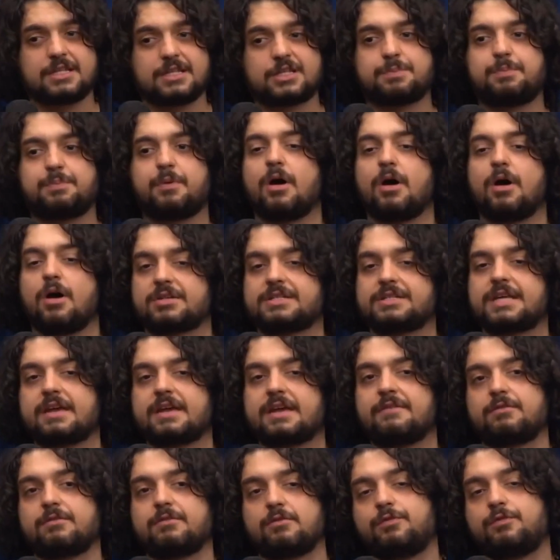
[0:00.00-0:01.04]
A tipo, vi... eu sei que
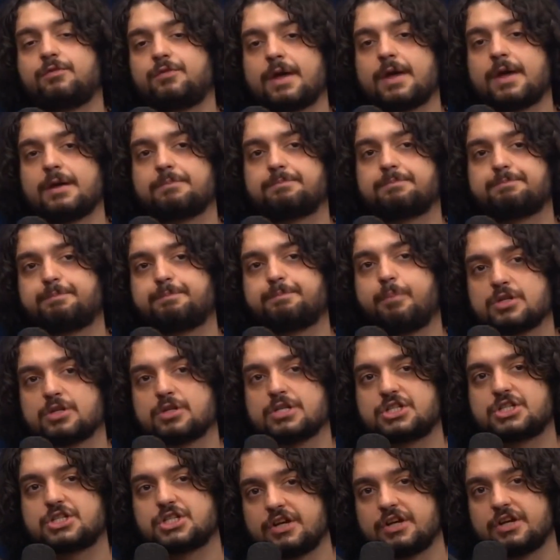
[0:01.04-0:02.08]
não foi
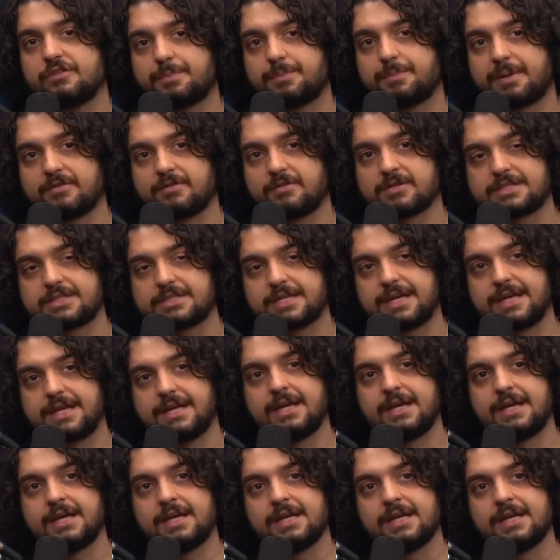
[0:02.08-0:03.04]
positivo para você.